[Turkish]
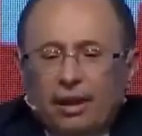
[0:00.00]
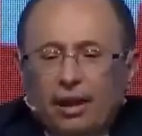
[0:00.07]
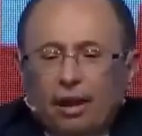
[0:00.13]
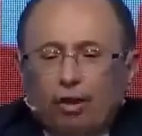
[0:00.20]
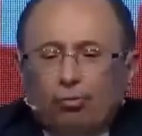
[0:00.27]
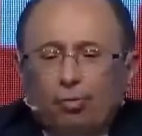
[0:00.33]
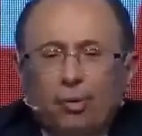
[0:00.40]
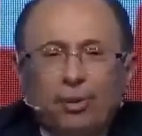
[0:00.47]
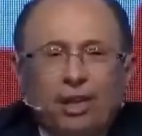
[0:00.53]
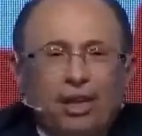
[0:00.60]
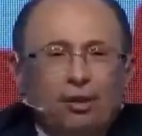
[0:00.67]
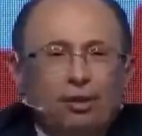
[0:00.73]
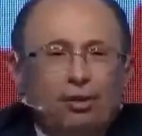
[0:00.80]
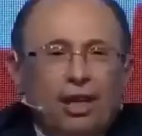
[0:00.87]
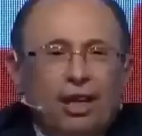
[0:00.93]
Avrupa
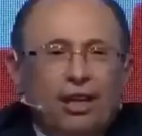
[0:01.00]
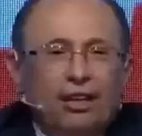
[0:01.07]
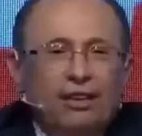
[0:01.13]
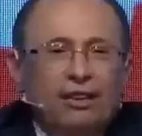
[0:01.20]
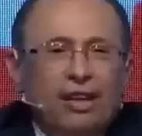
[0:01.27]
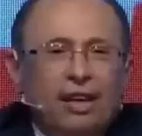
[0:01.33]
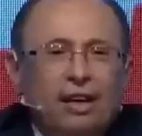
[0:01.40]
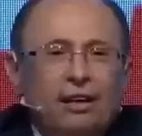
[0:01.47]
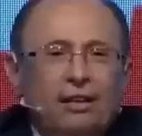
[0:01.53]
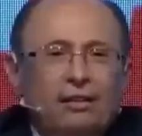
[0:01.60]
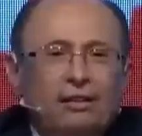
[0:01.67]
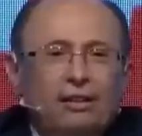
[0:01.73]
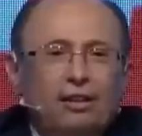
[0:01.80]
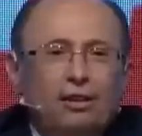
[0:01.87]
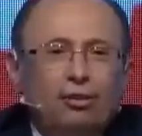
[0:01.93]
Birliği
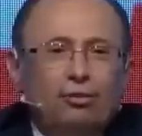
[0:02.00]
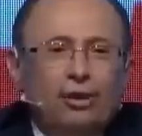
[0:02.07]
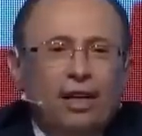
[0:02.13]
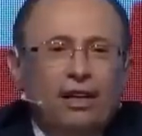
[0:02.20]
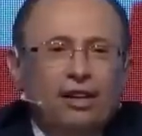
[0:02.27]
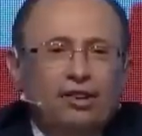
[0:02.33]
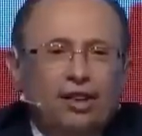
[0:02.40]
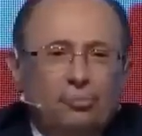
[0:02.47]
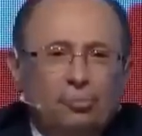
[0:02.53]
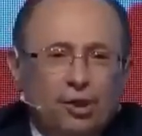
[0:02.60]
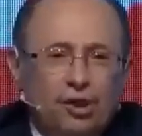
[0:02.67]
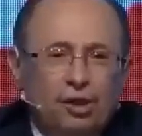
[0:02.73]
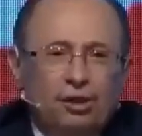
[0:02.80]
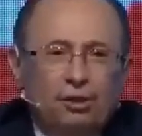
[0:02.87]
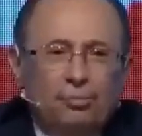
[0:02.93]
ülkelerinde 40'ın üzerine
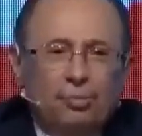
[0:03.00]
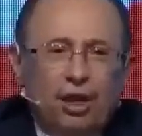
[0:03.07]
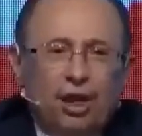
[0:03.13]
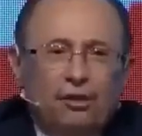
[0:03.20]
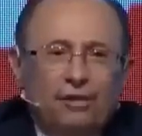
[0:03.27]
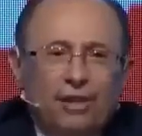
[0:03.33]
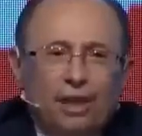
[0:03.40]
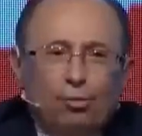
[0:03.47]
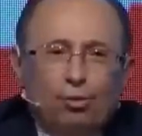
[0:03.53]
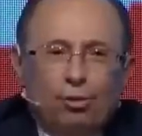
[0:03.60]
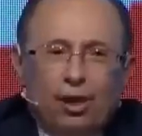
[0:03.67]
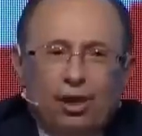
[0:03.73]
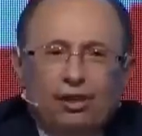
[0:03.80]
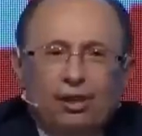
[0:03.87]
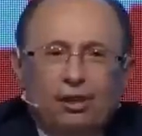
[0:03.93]
çıkmış private label
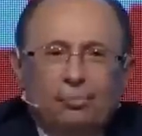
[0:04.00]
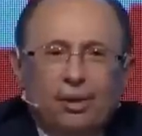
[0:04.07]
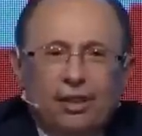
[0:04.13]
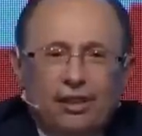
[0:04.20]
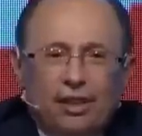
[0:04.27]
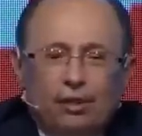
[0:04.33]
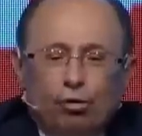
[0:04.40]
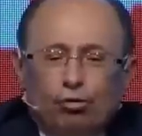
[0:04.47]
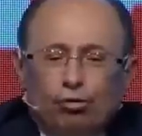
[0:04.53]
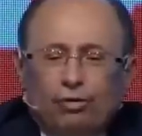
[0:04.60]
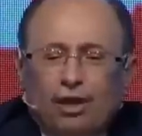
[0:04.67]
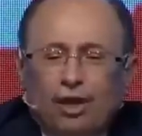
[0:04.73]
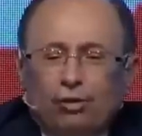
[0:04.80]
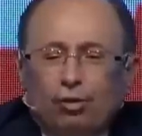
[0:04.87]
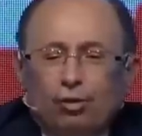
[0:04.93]
oranı bizde de
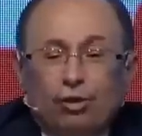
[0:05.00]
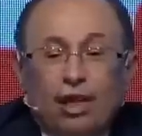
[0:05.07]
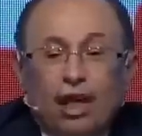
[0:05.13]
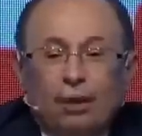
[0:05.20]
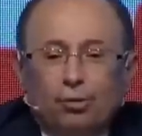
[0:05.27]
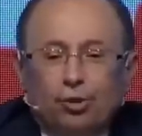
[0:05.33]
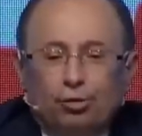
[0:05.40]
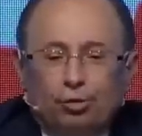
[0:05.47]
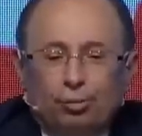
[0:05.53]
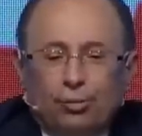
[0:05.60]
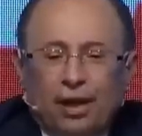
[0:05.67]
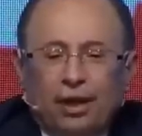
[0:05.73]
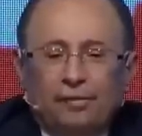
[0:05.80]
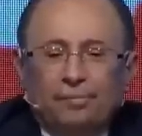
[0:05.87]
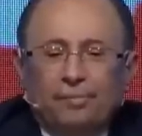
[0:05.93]
30'lara doğru gelmiş
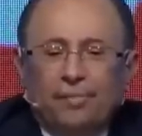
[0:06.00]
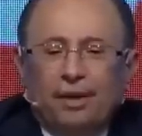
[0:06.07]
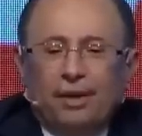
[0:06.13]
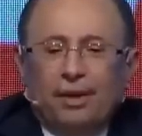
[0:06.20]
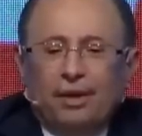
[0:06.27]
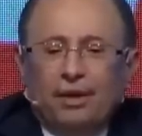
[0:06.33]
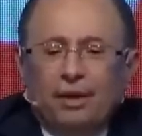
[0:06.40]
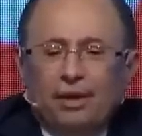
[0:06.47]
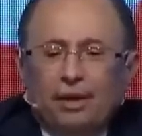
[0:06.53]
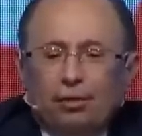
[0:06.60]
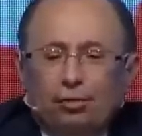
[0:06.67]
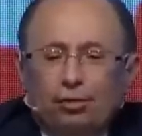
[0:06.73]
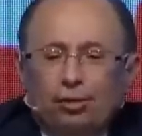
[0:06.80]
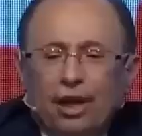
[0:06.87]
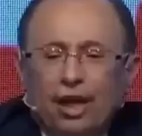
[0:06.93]
durumda.
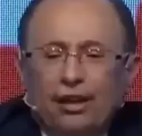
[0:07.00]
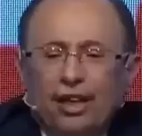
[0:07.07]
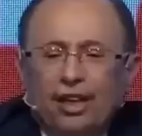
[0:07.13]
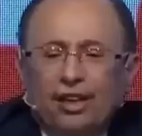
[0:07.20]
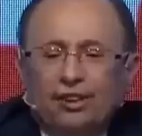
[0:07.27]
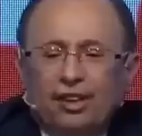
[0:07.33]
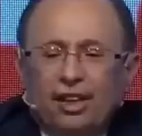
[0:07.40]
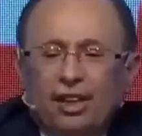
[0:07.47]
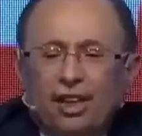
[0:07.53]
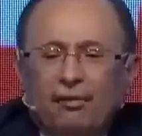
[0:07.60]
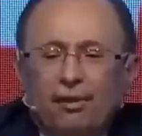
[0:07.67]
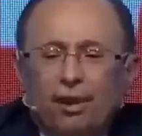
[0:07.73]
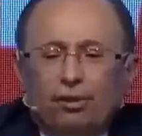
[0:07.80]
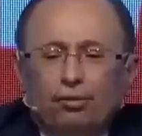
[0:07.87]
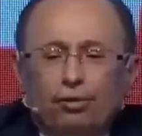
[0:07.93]
Dünyada yaşanan
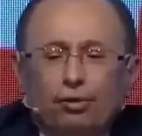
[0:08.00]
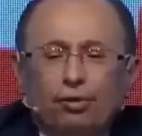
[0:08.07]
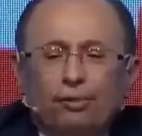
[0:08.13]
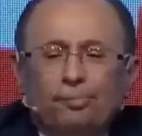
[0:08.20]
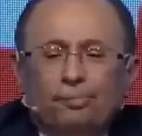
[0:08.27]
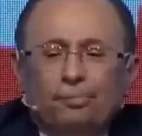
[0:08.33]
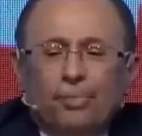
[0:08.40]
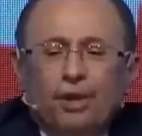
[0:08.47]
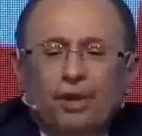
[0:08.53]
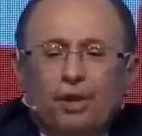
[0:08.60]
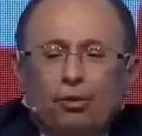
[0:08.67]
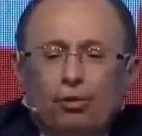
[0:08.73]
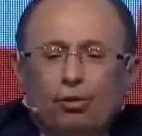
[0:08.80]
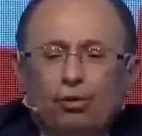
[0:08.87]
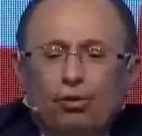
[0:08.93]
enflasyonun
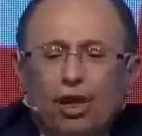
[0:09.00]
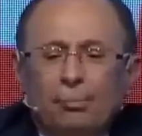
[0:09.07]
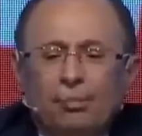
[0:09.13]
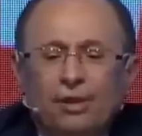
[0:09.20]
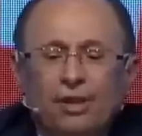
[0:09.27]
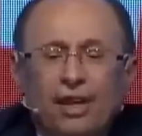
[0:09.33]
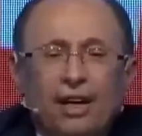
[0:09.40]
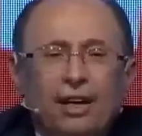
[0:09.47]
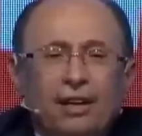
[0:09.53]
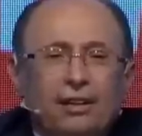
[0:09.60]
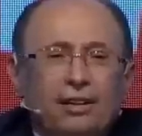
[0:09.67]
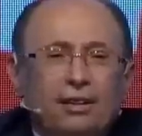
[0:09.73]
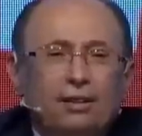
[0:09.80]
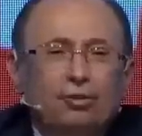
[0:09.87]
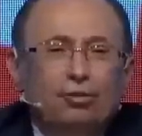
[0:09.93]

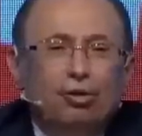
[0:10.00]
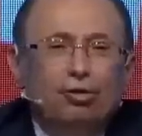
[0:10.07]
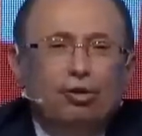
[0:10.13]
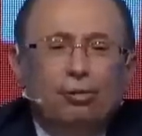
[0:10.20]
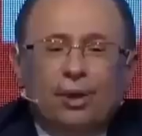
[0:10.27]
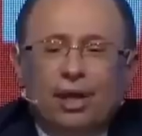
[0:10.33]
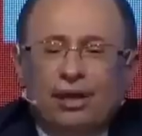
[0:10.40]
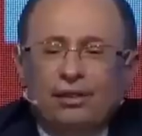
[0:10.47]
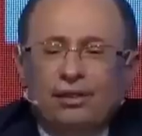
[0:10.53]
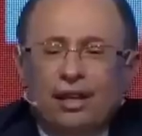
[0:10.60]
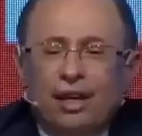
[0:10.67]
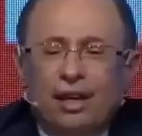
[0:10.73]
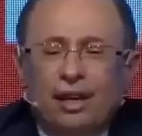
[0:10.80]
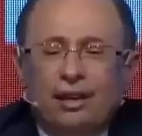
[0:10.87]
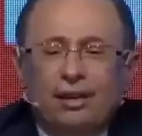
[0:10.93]
ülkemizde tonu biraz
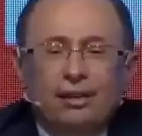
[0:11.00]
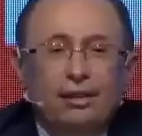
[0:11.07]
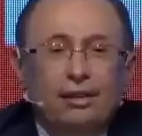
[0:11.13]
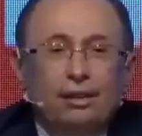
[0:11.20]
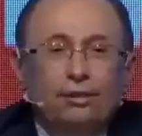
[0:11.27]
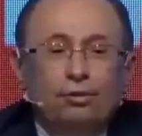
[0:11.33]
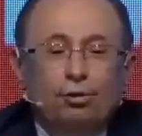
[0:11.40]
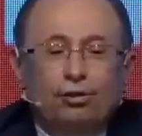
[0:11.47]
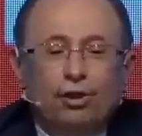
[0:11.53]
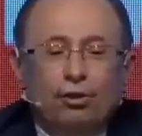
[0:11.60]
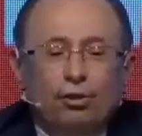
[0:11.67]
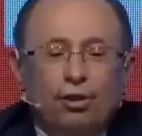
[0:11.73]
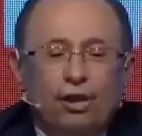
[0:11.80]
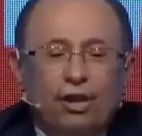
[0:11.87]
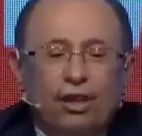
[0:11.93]
daha
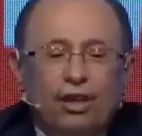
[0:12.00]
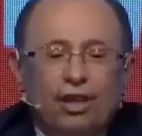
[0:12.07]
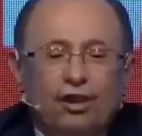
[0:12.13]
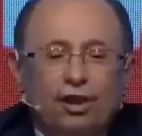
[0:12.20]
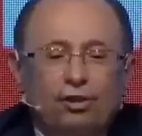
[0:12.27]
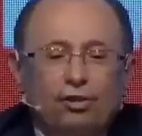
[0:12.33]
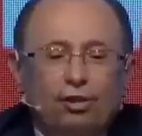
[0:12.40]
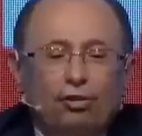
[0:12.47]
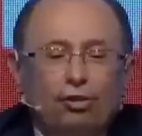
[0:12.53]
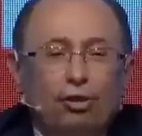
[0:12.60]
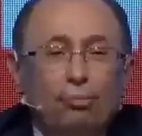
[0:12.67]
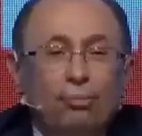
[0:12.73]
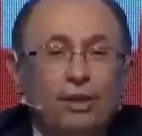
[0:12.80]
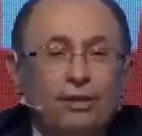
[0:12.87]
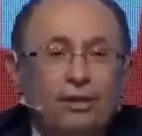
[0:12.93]
yüksek olarak yaşanıyor
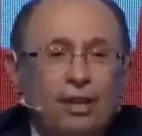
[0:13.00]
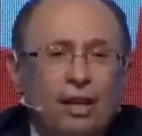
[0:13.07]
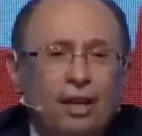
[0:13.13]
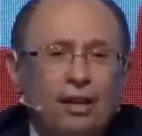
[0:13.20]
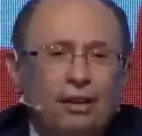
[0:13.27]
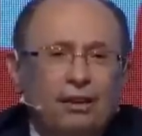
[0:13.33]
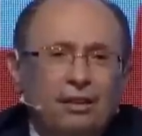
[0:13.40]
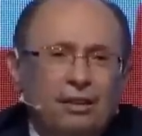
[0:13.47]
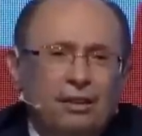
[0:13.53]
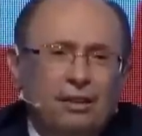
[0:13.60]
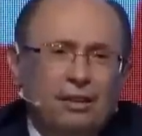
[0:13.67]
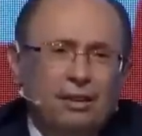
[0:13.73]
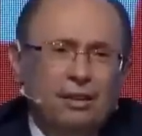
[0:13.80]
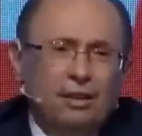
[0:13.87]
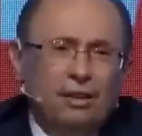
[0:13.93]
olmasına
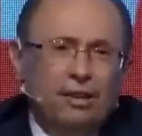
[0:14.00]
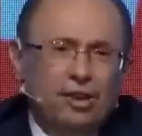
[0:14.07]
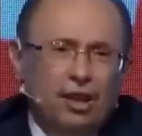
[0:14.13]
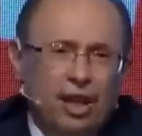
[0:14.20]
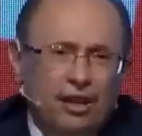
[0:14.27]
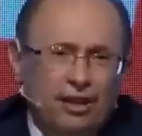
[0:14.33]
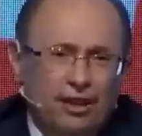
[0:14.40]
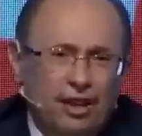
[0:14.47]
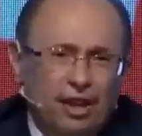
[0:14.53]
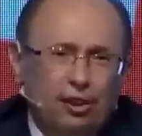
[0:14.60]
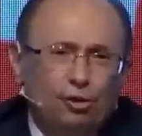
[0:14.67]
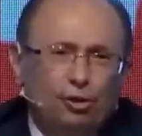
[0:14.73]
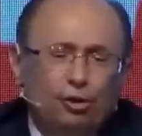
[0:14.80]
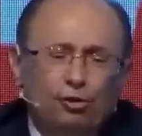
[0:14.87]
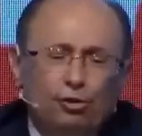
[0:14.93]
şahitlik
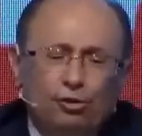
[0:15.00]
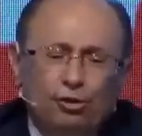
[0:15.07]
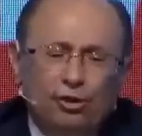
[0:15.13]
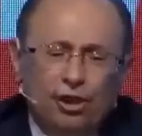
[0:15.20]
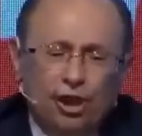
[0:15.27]
ediyoruz,